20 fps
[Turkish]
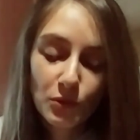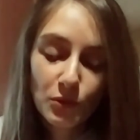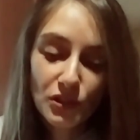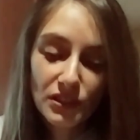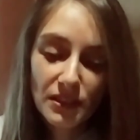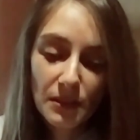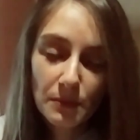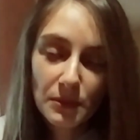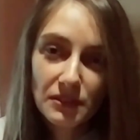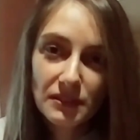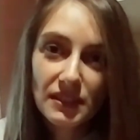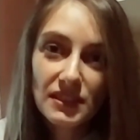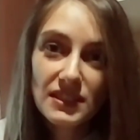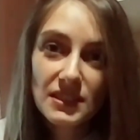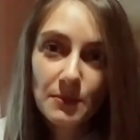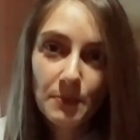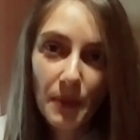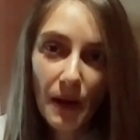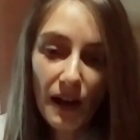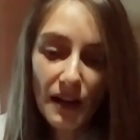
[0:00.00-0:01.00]
bu kitabını da
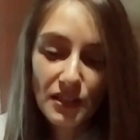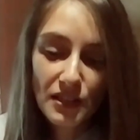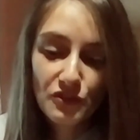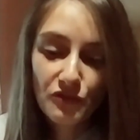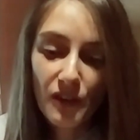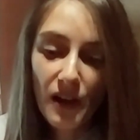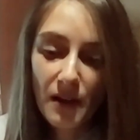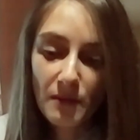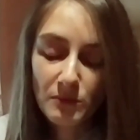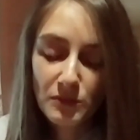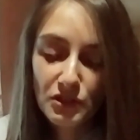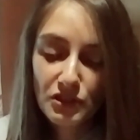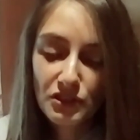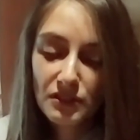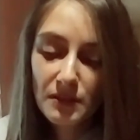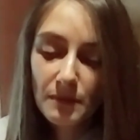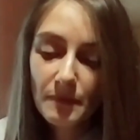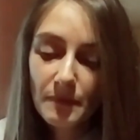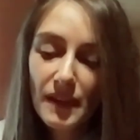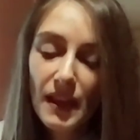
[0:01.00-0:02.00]
sipariş
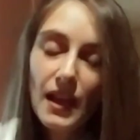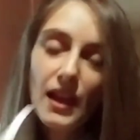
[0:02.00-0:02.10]
vermiştim.